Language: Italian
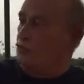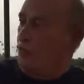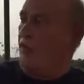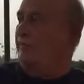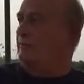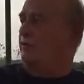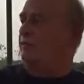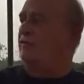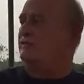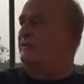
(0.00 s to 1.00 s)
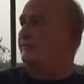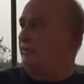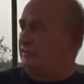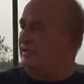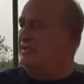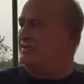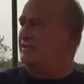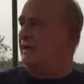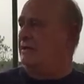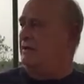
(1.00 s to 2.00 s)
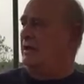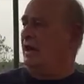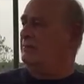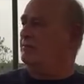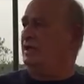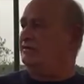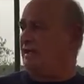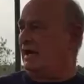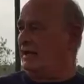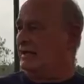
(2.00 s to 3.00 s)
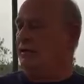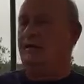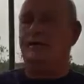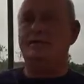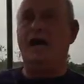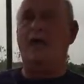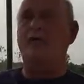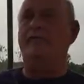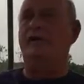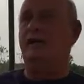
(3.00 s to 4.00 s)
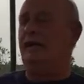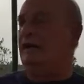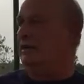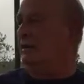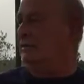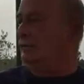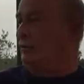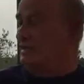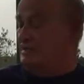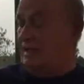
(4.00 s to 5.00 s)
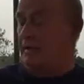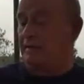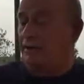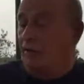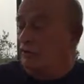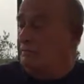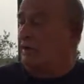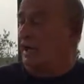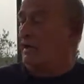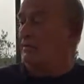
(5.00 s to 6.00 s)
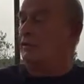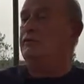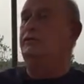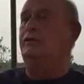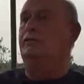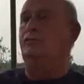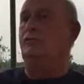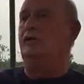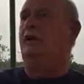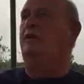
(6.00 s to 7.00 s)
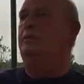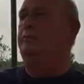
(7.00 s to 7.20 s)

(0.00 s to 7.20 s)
nuova proposta fortissima ambientale da offrire al turista, che gode peraltro di una,